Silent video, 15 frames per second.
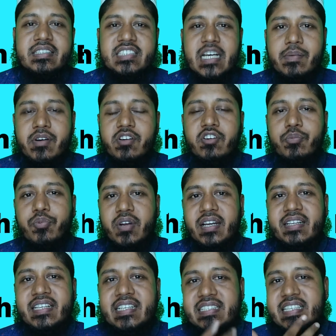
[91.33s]
চাবানোর পরে
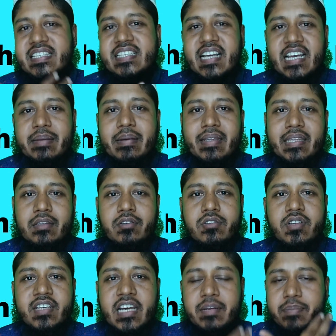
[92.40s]
ঠিক যে জায়গায় ব্যথা যদি
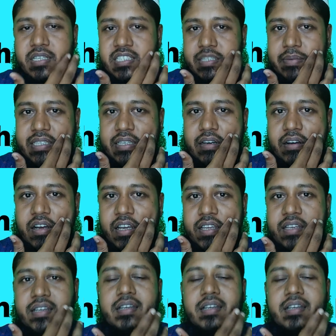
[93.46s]
ডান পাশে ব্যথা হয়